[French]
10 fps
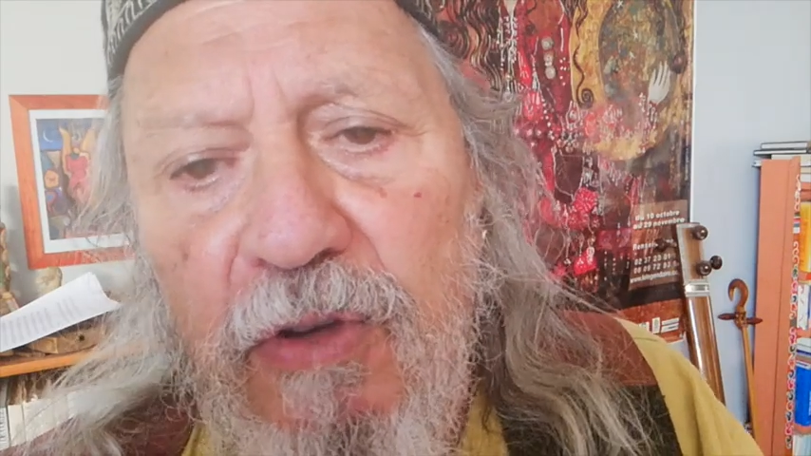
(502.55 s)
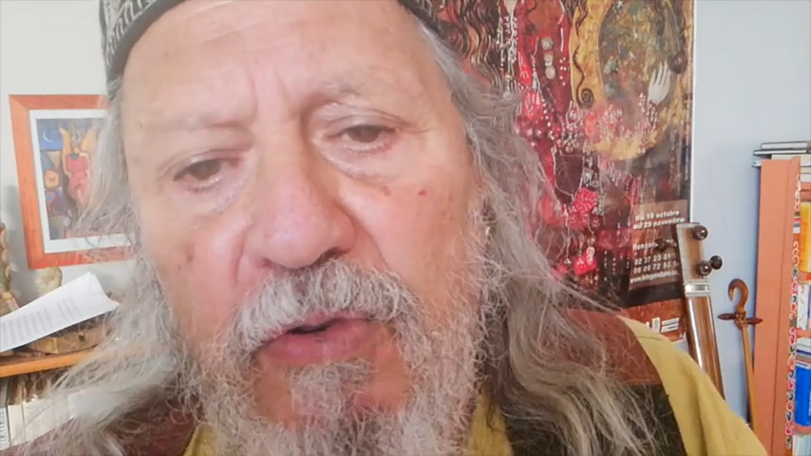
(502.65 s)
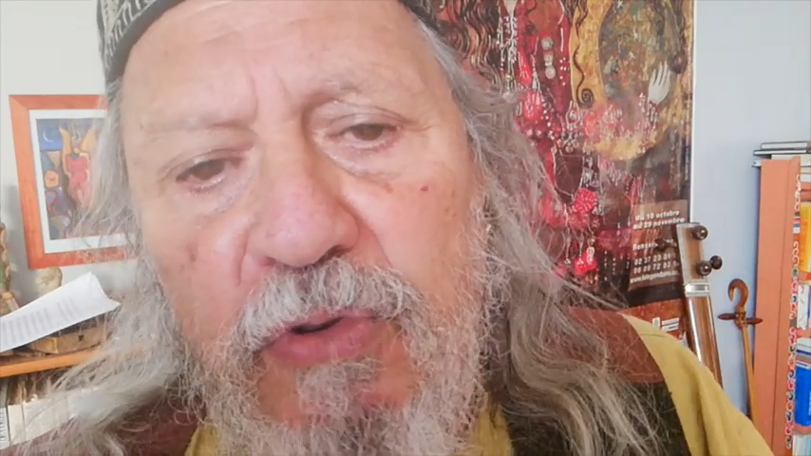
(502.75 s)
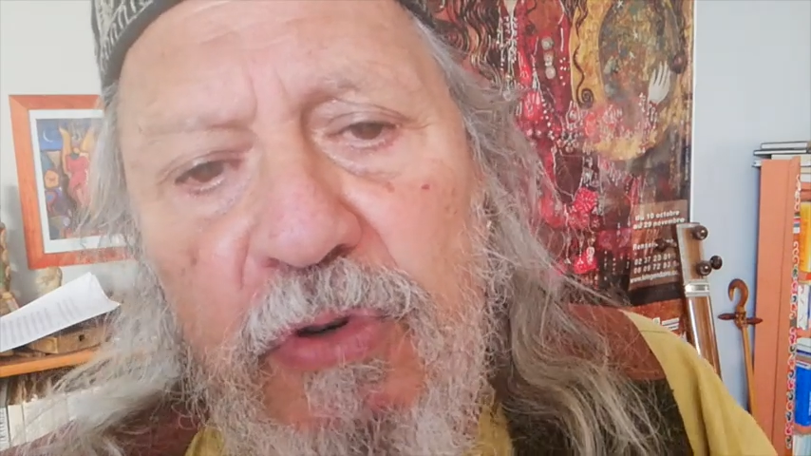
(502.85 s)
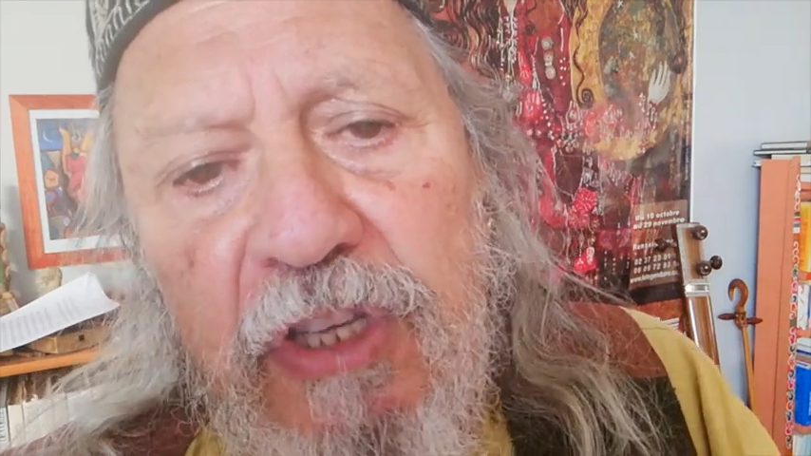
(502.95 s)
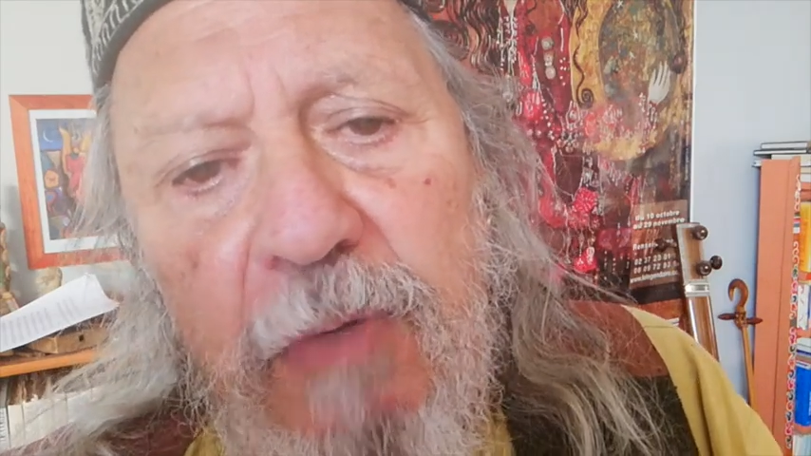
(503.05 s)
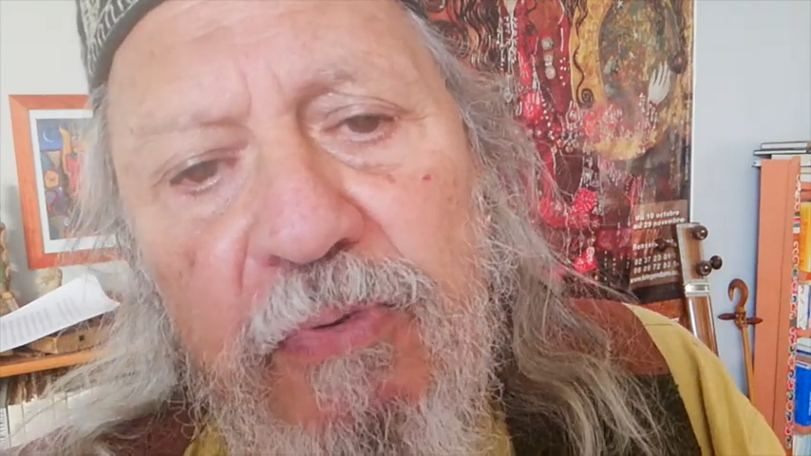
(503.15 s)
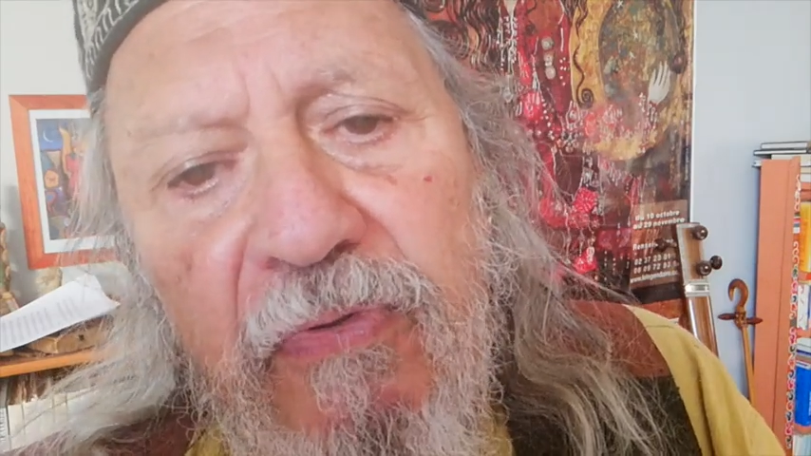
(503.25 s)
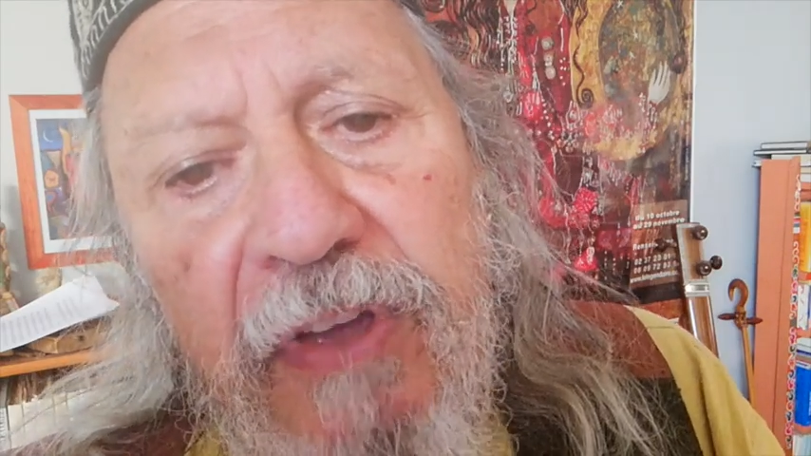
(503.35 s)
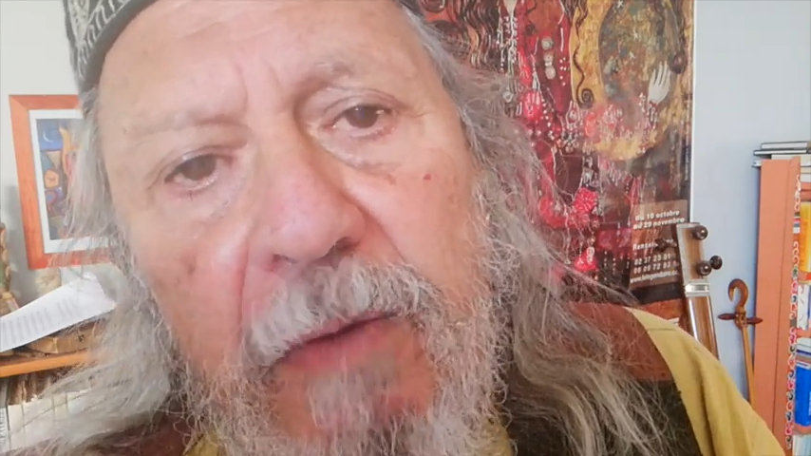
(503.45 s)
tout ce qui
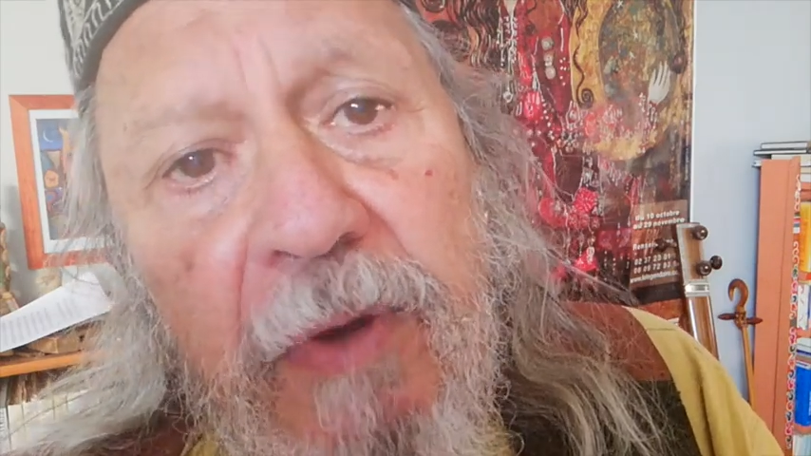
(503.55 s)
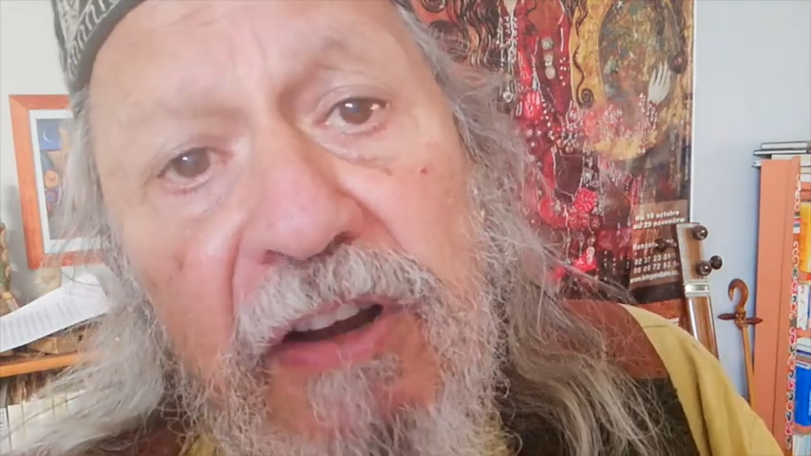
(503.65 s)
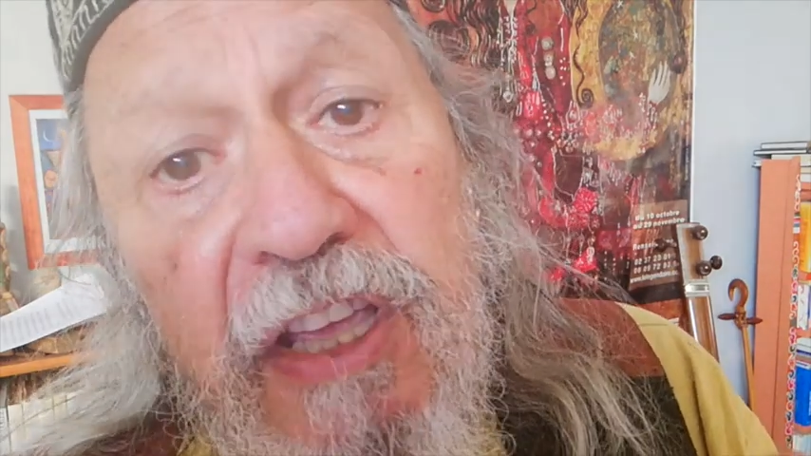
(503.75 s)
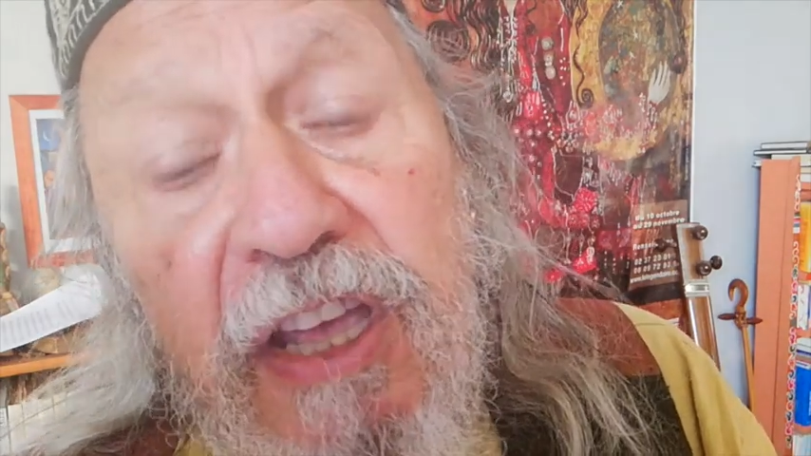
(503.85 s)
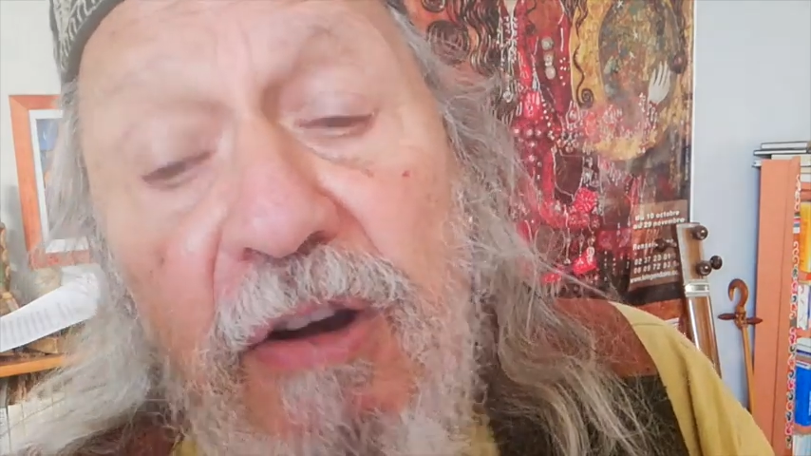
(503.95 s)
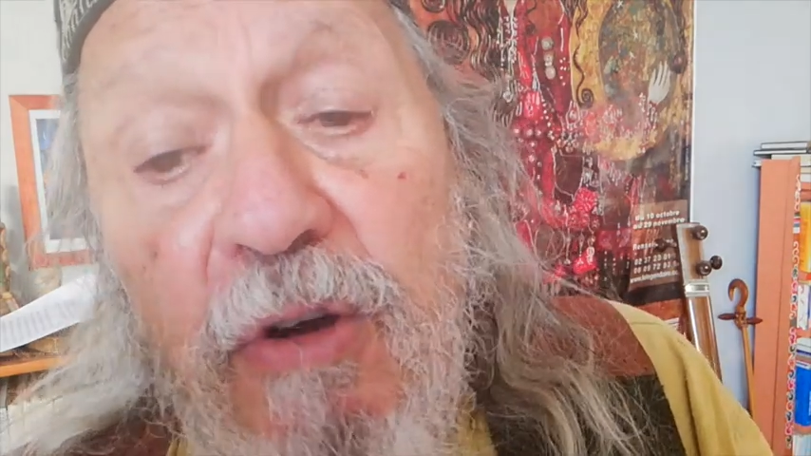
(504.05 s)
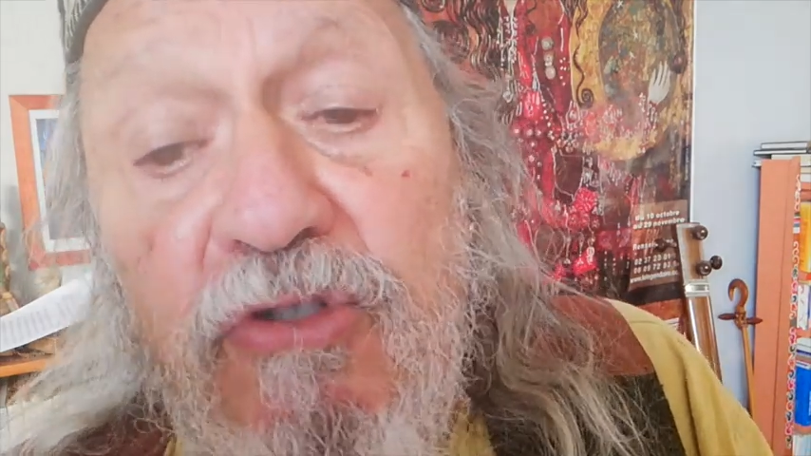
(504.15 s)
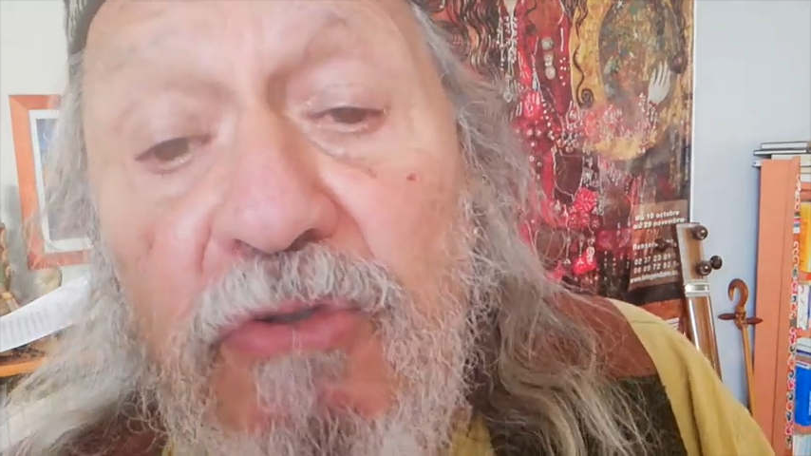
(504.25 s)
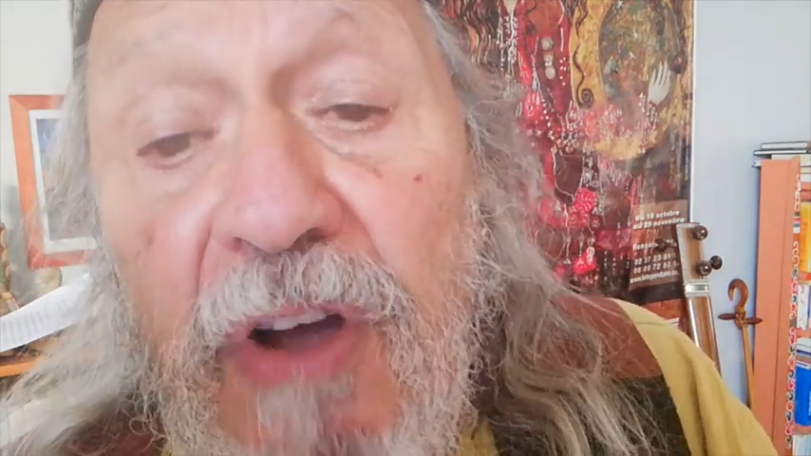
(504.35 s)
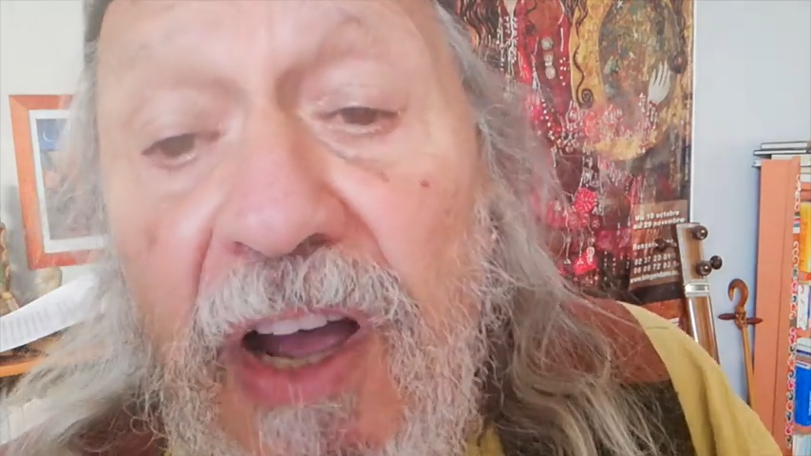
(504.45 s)
pouvait balayer leur
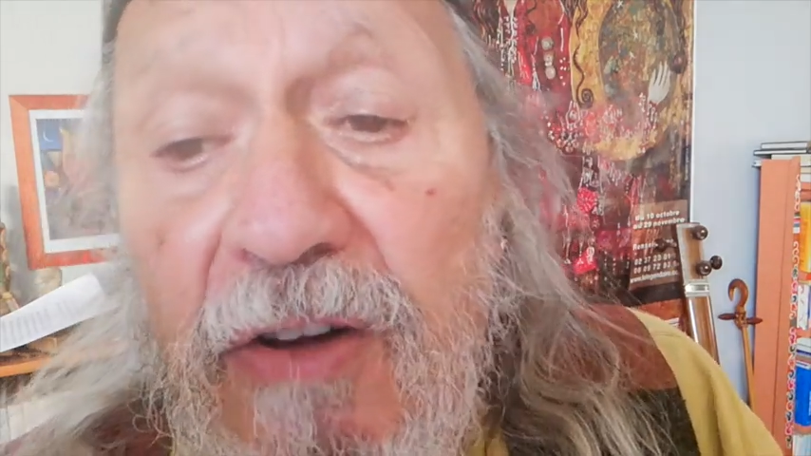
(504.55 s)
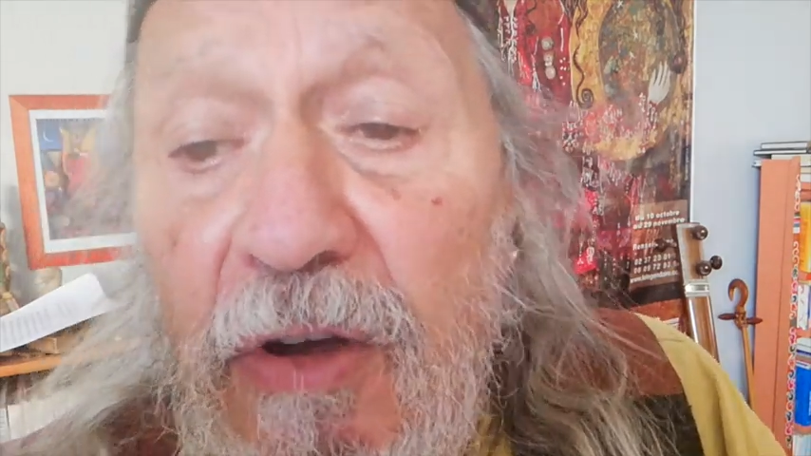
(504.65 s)
joie,